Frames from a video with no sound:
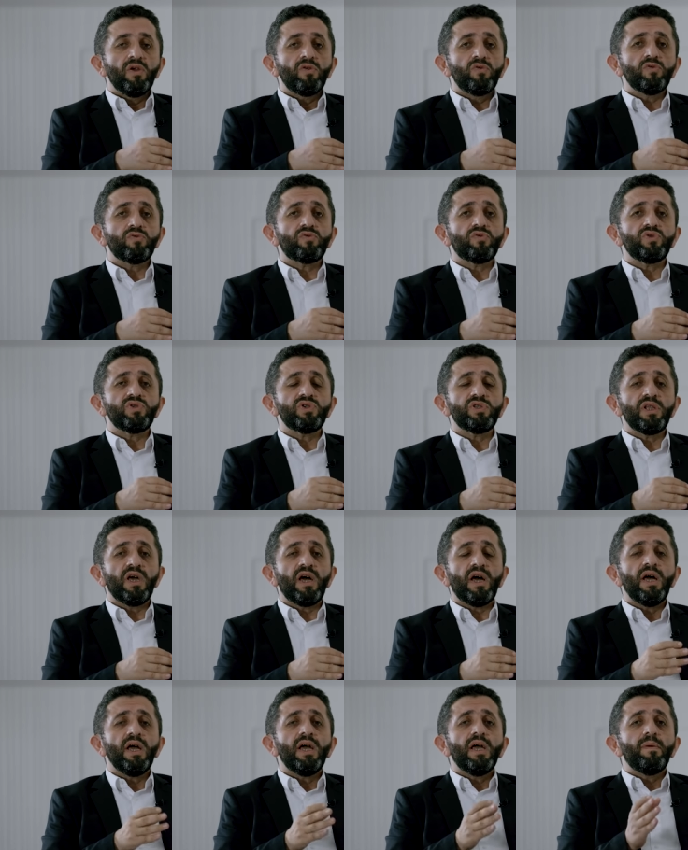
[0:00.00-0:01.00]
yurt
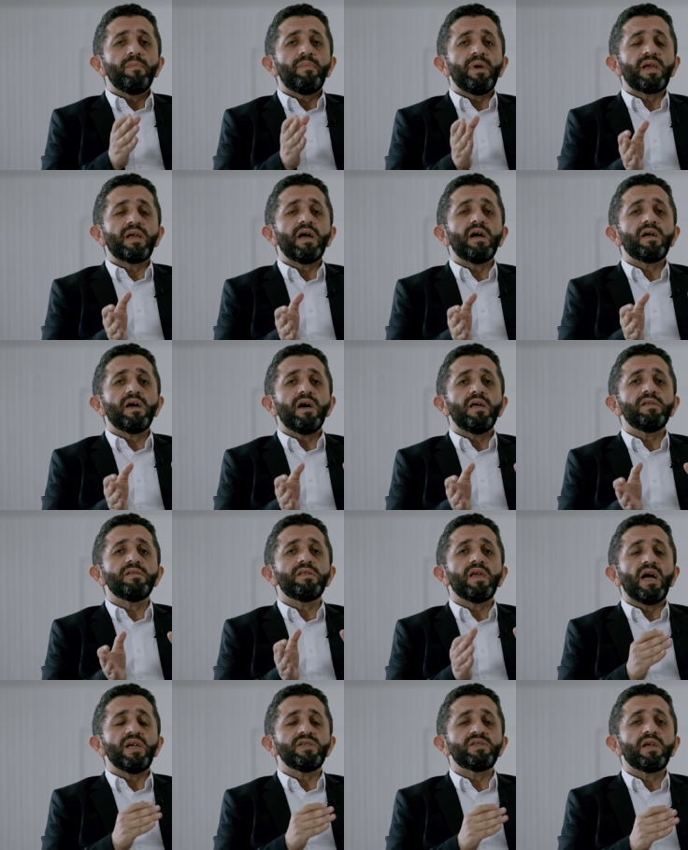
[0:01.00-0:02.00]
dışına PKK'lı,
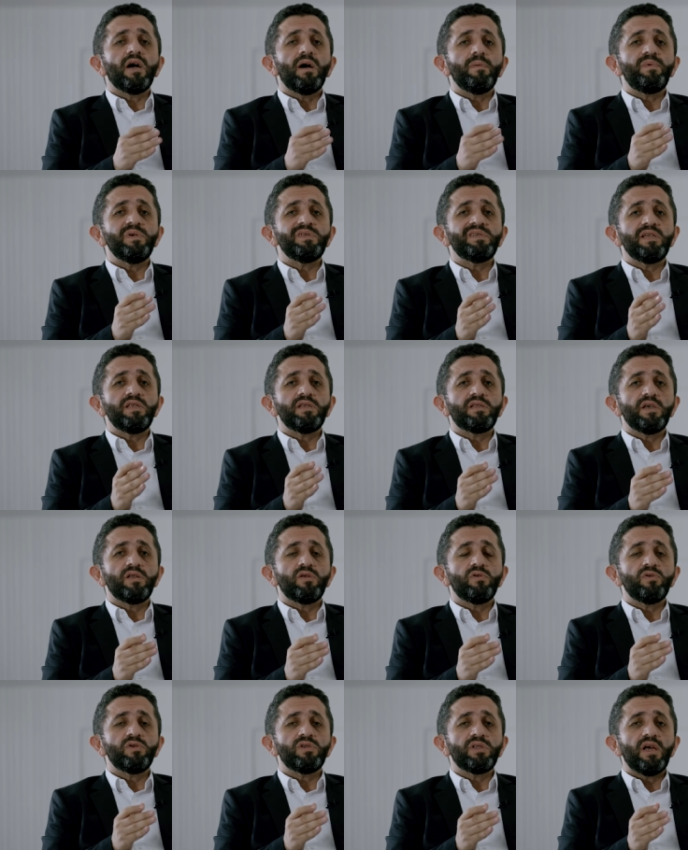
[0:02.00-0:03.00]
DHKPC'li
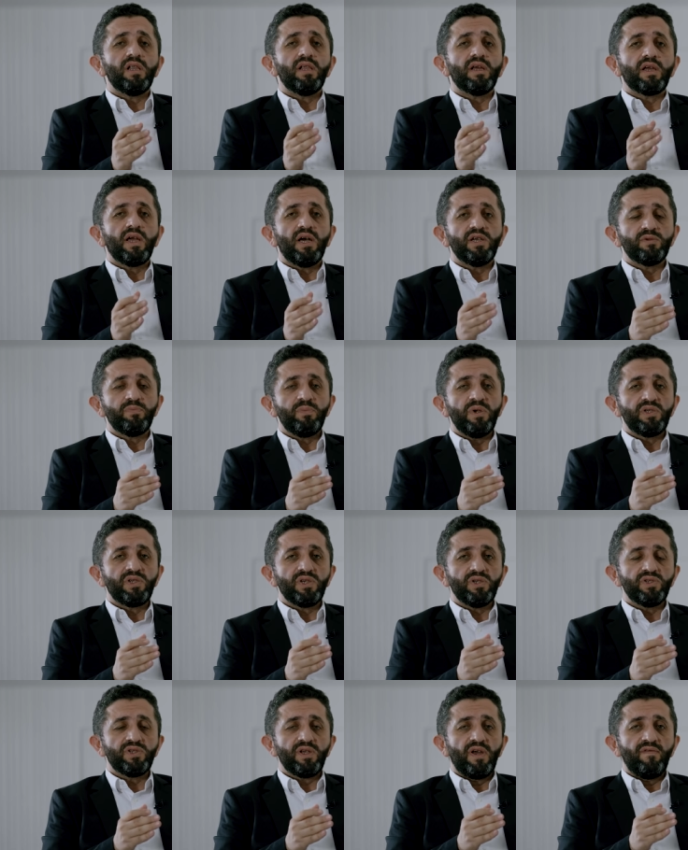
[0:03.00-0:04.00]
teröristlerle kaçmaya
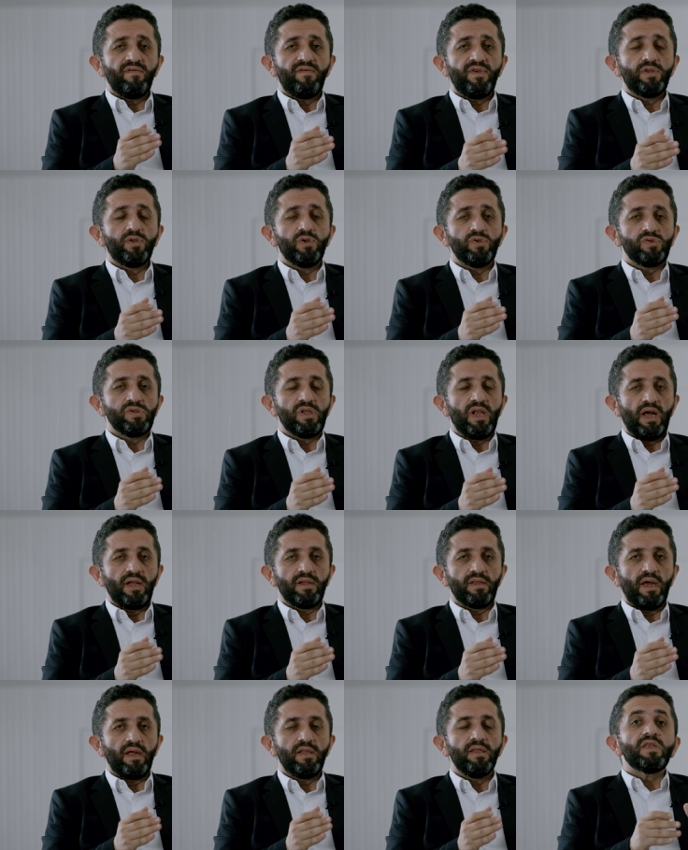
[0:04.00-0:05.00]
çalışan
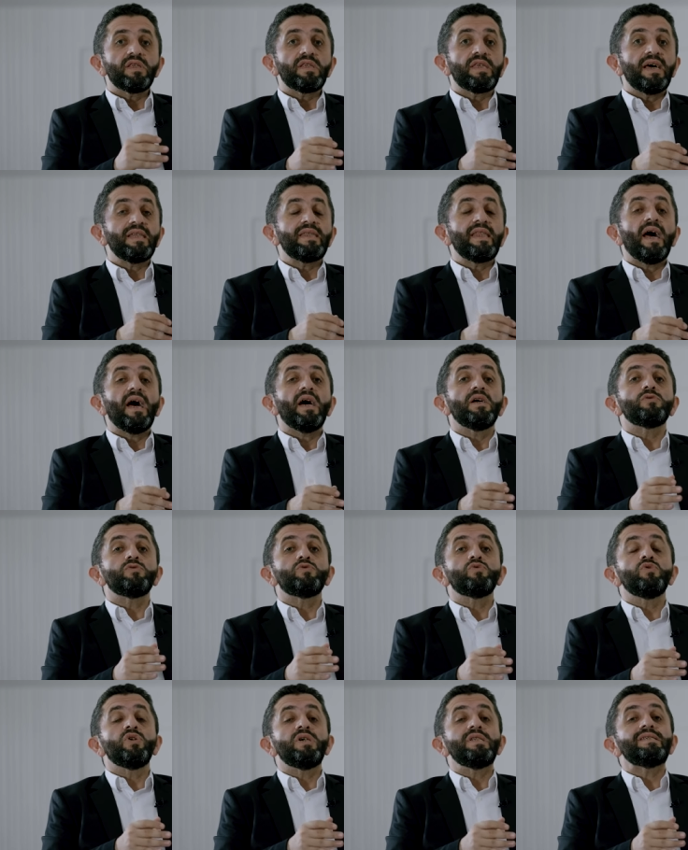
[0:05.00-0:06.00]
FETÖ'cülerden ya da
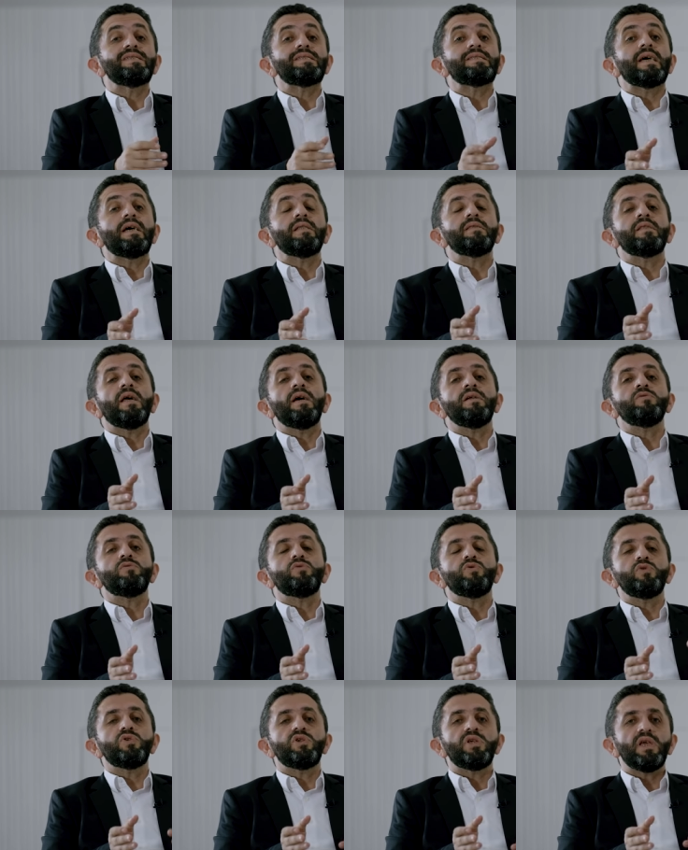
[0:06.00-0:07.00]
Yunanistan'dan
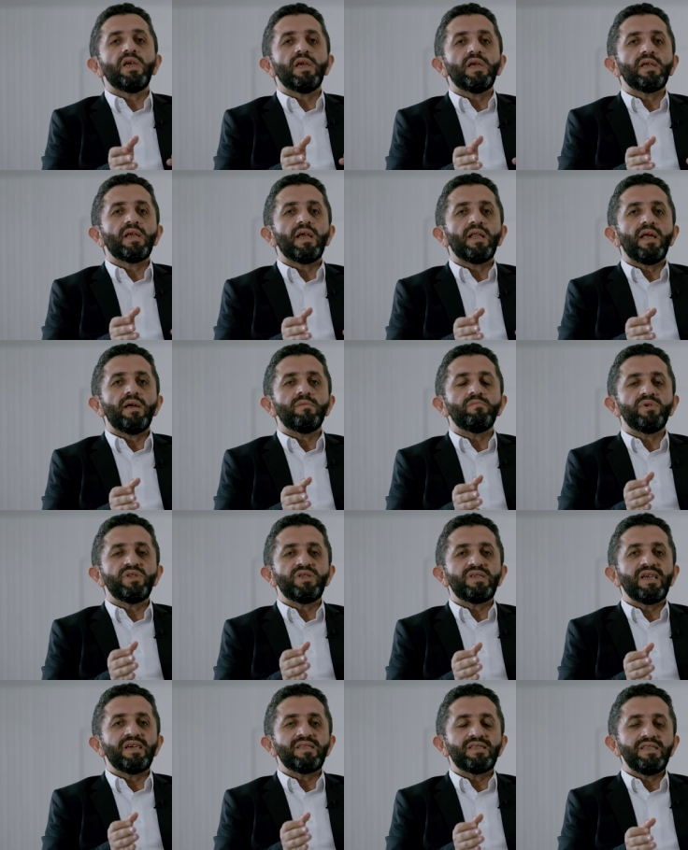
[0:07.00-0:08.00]
Türkiye'ye gelen bir
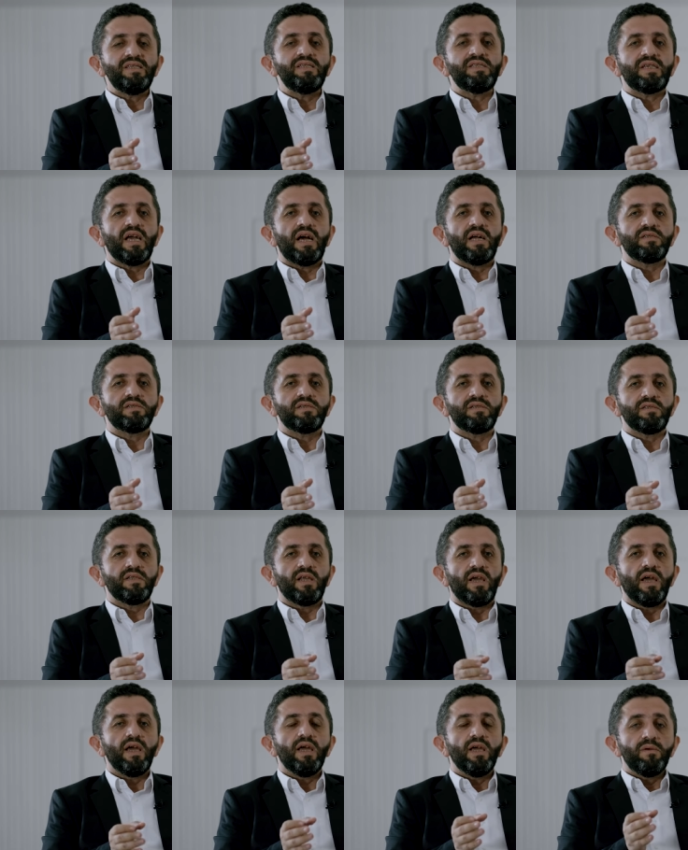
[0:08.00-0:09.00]
yatın
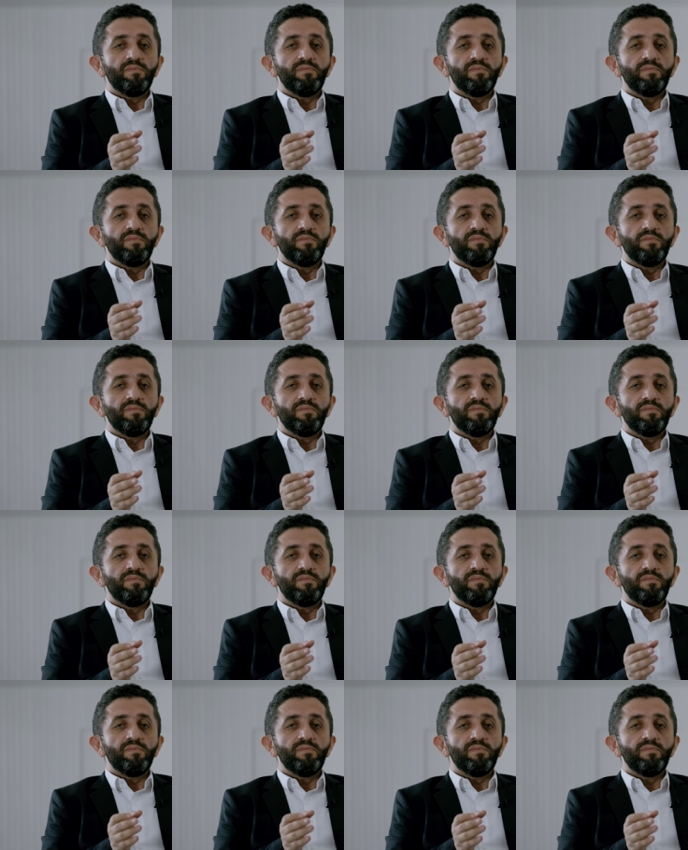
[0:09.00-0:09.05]
içerisinde